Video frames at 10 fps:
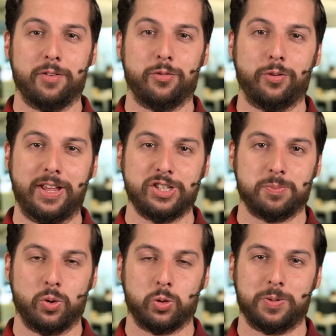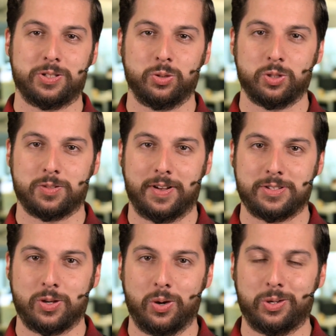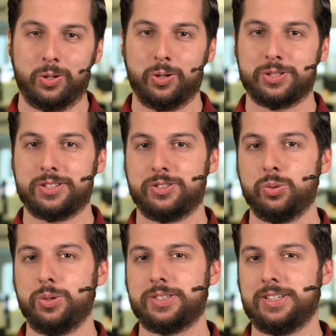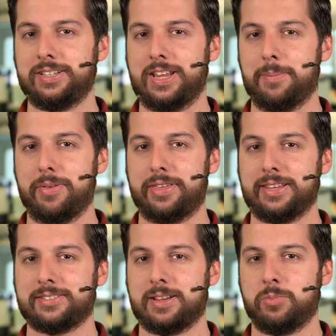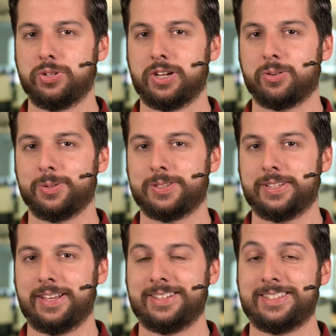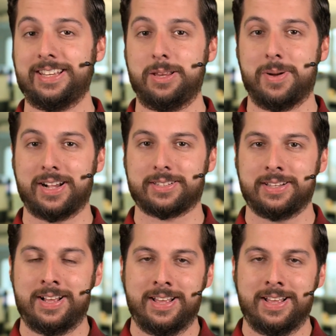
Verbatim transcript: Facebook bzw. Oculus sucht sich der Bethesda-Mutterkonzern Zenimax